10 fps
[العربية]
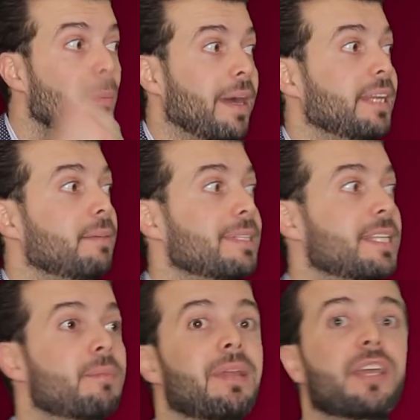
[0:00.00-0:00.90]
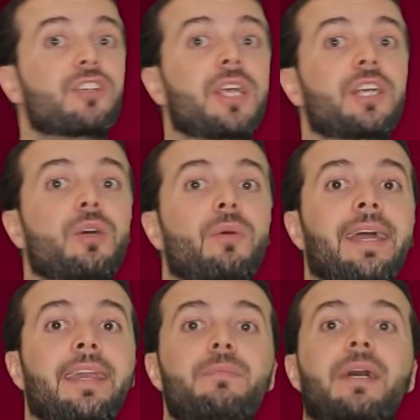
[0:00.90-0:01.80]
وبعدين بسيب لك الشاشة
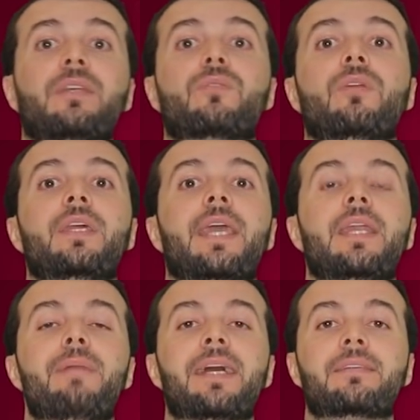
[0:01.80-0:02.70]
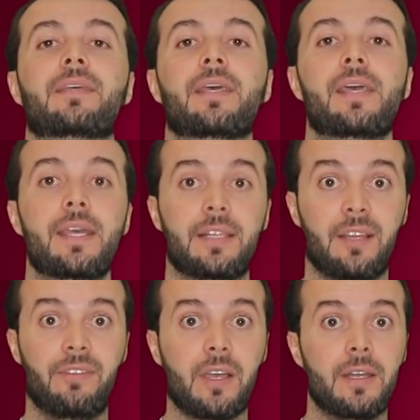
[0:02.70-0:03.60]
وخالد بيعطيك كل الكلمات
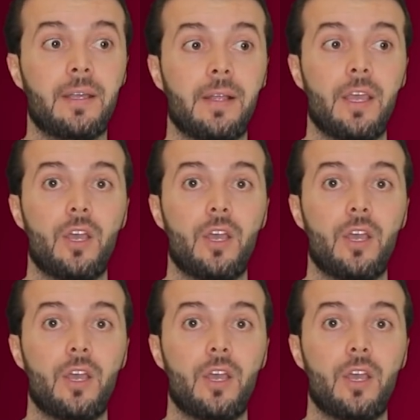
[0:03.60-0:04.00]
اتفقنا؟